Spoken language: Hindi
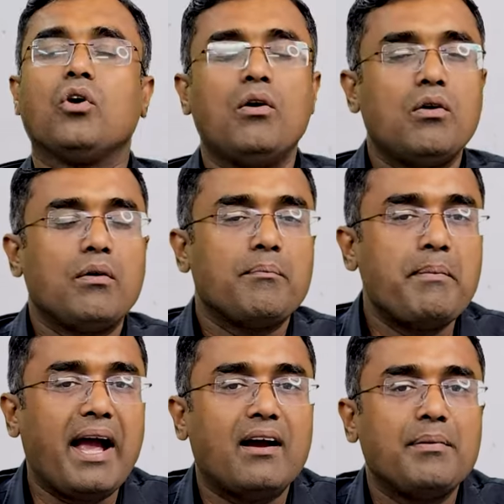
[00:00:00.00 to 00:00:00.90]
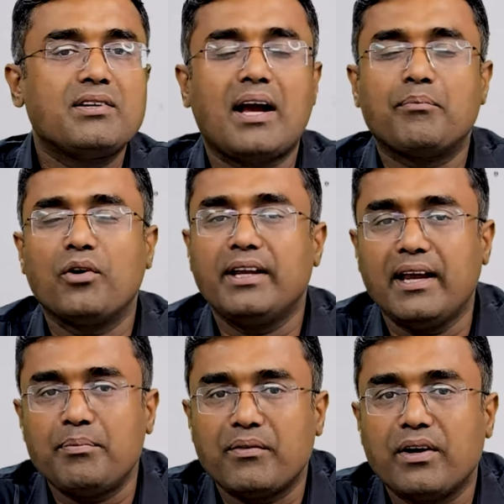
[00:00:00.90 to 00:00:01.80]
तो मैं हमेशा आपको
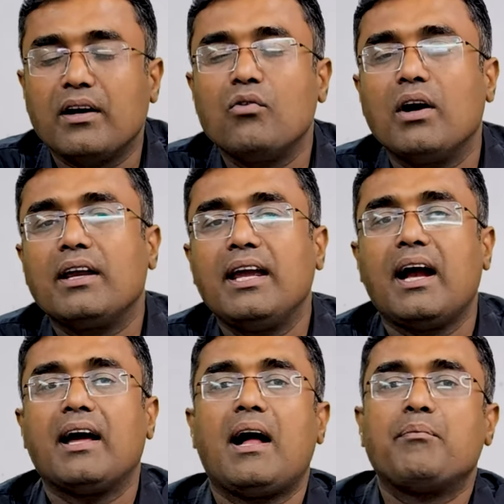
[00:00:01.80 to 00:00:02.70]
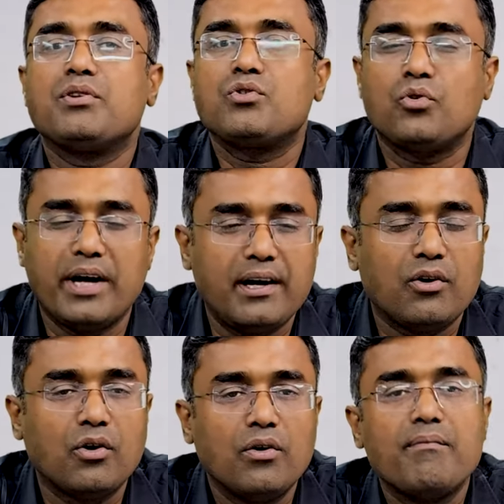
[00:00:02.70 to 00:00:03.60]
यही प्रेफर करूंगा कि अगर आप स्टूडेंट
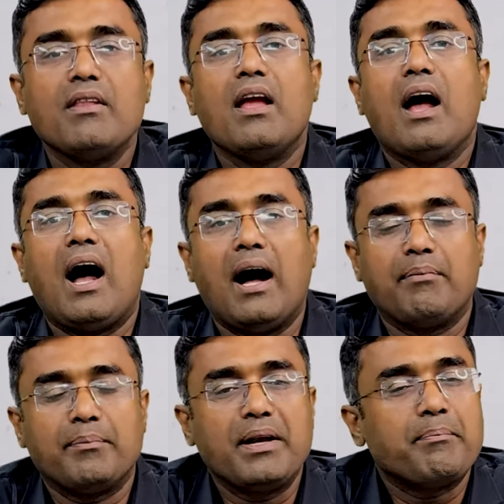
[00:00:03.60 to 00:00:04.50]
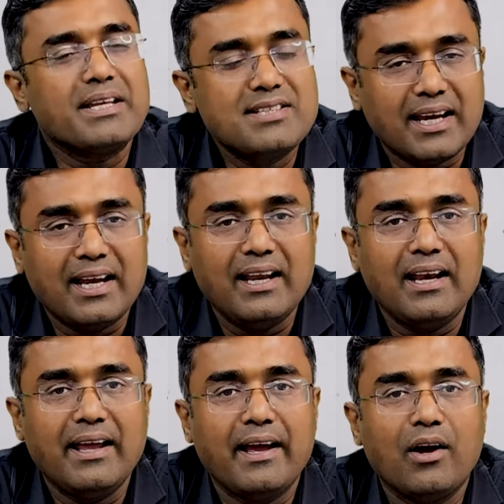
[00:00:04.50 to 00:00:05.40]
हो आप अपने बच्चे के लिए
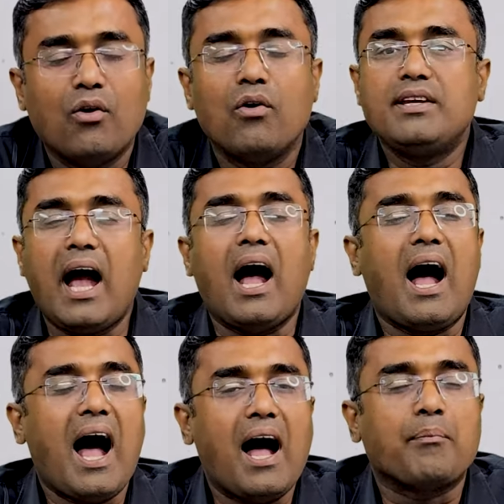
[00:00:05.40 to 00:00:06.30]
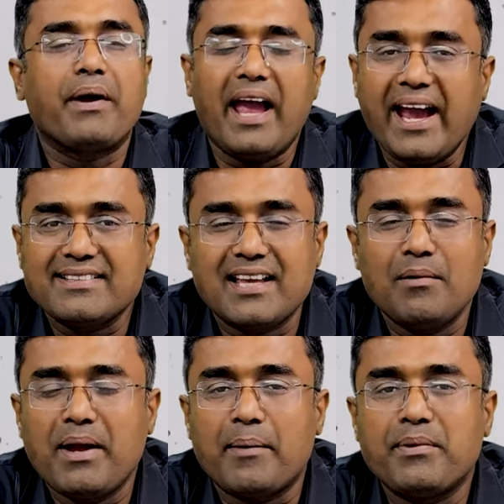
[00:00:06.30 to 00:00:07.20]
ले रहे हो या आप
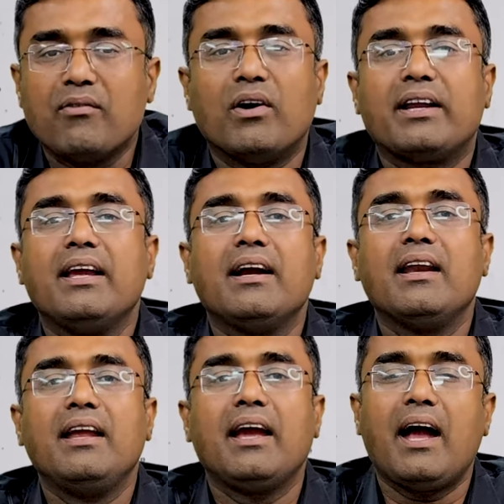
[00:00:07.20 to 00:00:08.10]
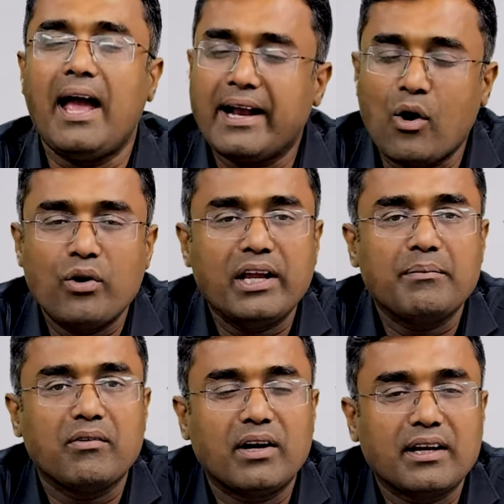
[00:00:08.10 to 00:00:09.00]
एक्सेल में आपने वर्किंग करनी है
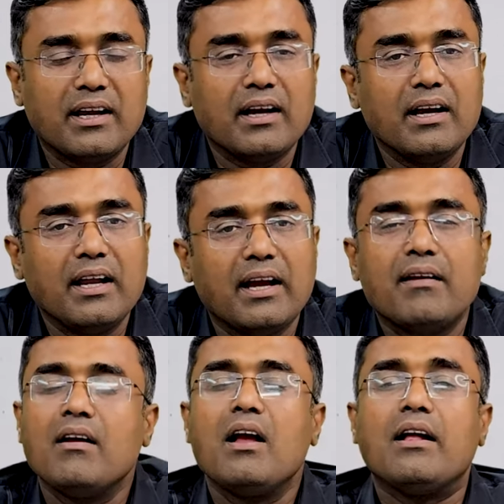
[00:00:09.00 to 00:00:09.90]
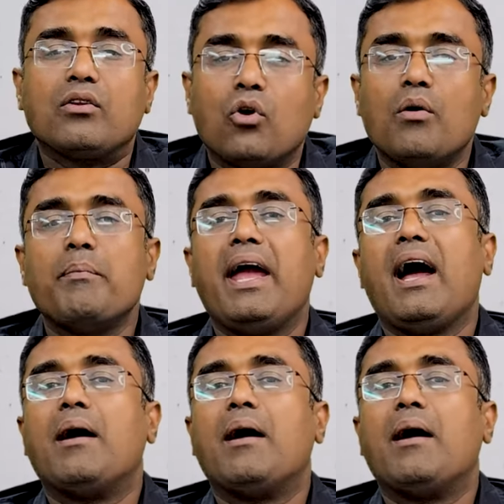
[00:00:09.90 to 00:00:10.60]
अकाउंटिंग में वर्किंग करनी है तो मैं